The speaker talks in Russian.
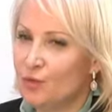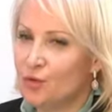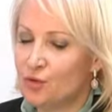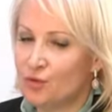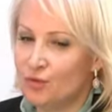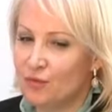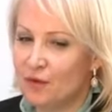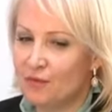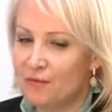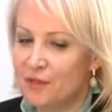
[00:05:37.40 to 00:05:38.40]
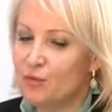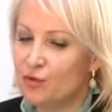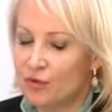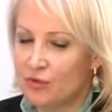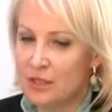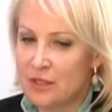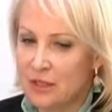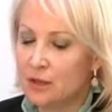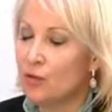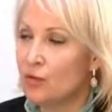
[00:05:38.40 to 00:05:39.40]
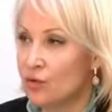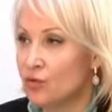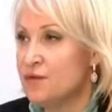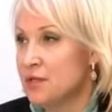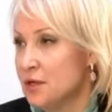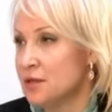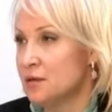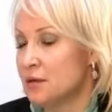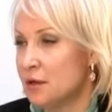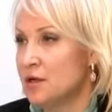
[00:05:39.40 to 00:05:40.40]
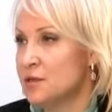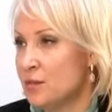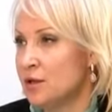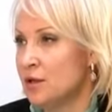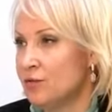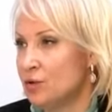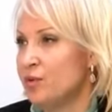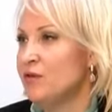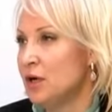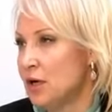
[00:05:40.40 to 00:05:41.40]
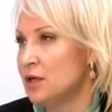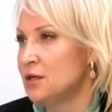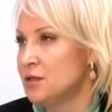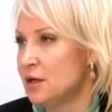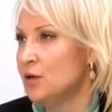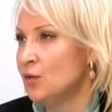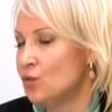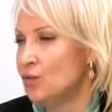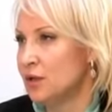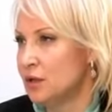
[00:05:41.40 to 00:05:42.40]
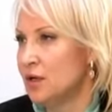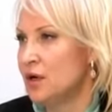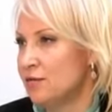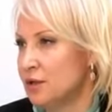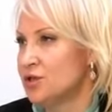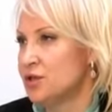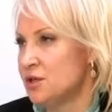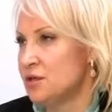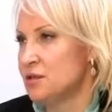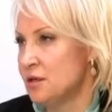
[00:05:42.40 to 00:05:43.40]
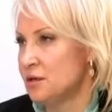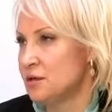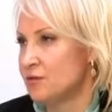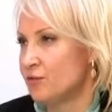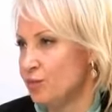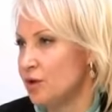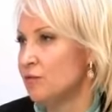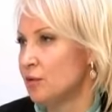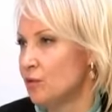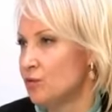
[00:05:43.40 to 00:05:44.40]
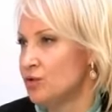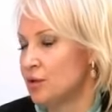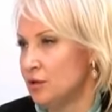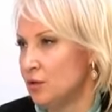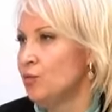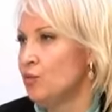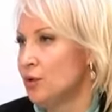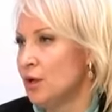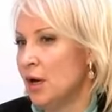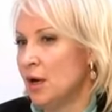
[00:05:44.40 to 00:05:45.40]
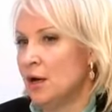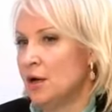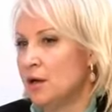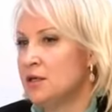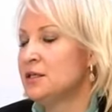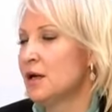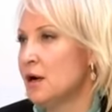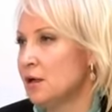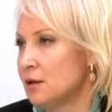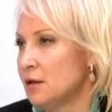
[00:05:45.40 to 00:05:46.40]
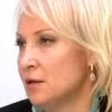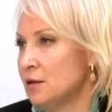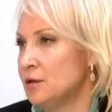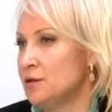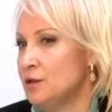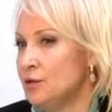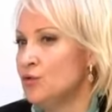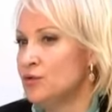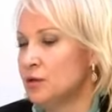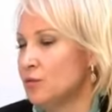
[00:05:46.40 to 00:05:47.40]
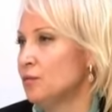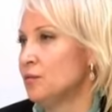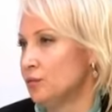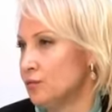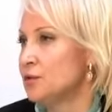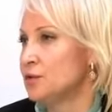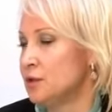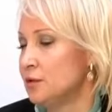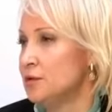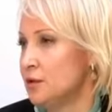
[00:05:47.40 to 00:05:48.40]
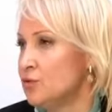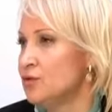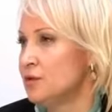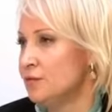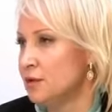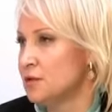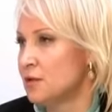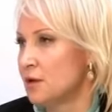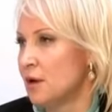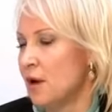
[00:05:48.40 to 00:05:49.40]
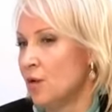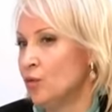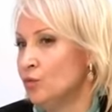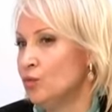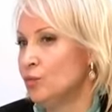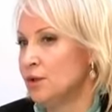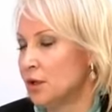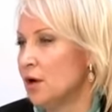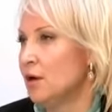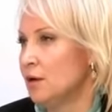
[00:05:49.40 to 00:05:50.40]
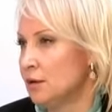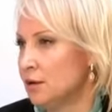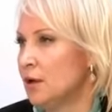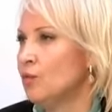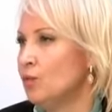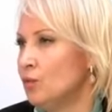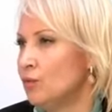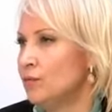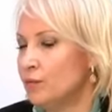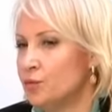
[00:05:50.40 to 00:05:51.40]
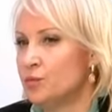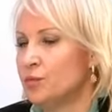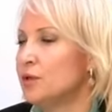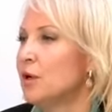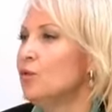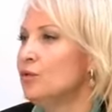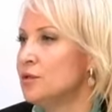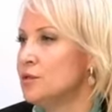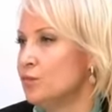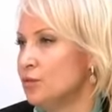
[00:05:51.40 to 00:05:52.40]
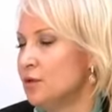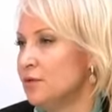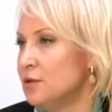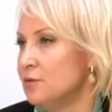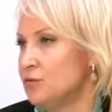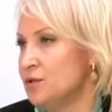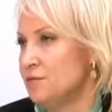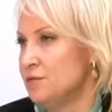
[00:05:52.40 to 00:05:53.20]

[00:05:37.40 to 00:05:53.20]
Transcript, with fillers: думаю, что Новиков, возможно, у нас и откроет, но все рассматривают привлекательность региона для вложения средств. В первую очередь, любой э, ресторатор э, серьезный, он, он серьезный инвестор. Он думает, а какую, в общем-то, доходность будет давать его